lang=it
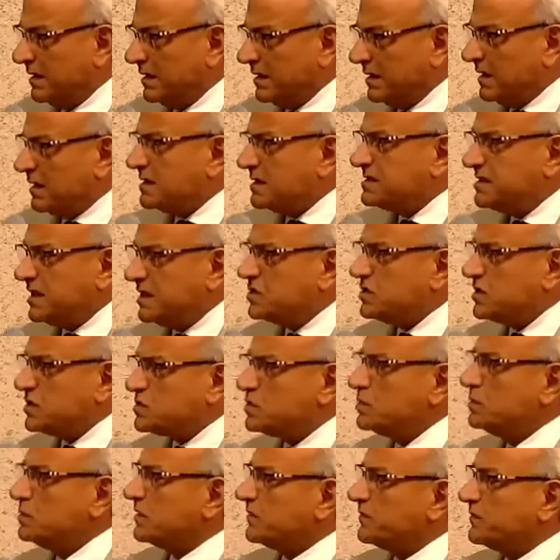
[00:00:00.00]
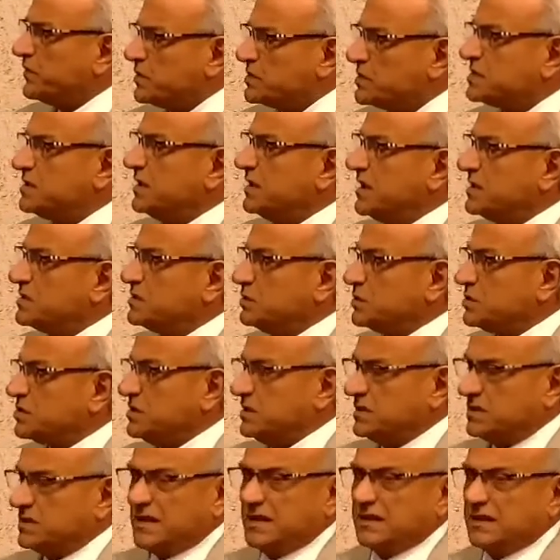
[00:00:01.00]
Se Gesù non fosse
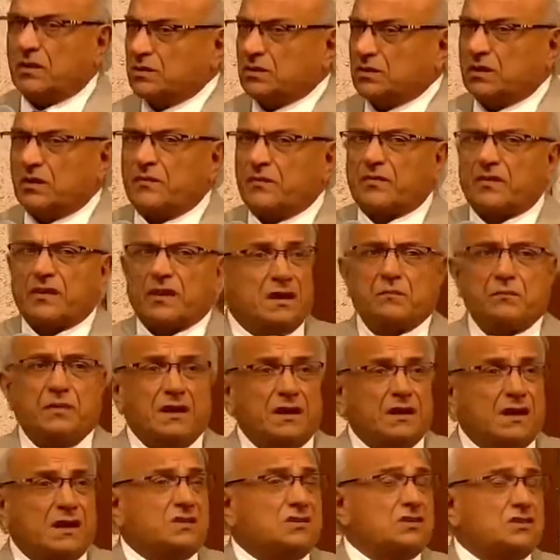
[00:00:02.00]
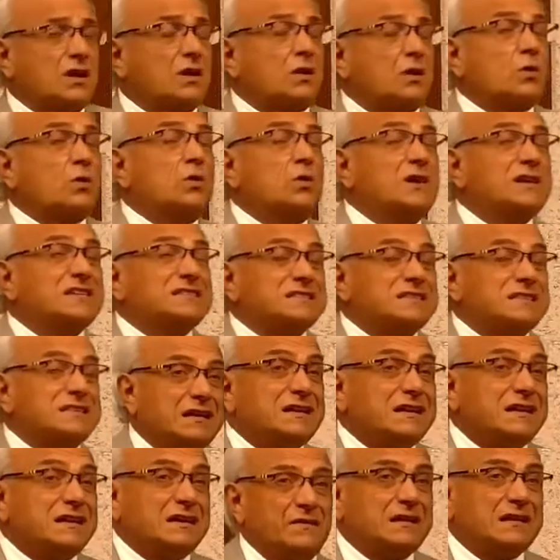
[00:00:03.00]
risuscitato, perché c'è
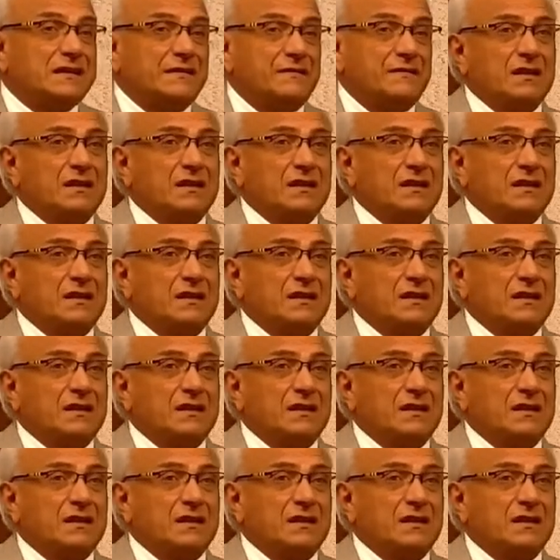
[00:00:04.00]
questa,